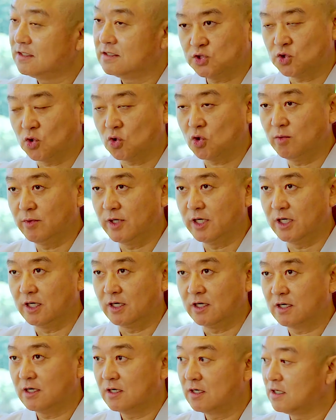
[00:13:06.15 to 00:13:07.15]

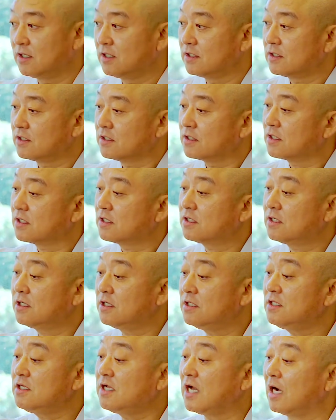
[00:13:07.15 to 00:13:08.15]
소금을
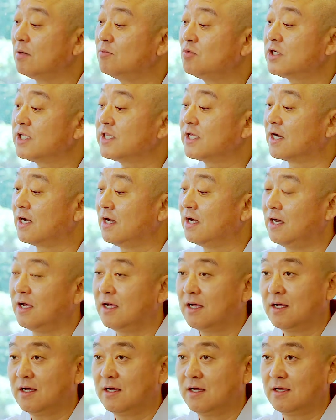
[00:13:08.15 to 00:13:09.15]
큰
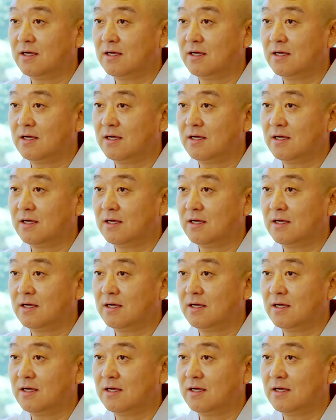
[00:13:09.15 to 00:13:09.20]
강물에다가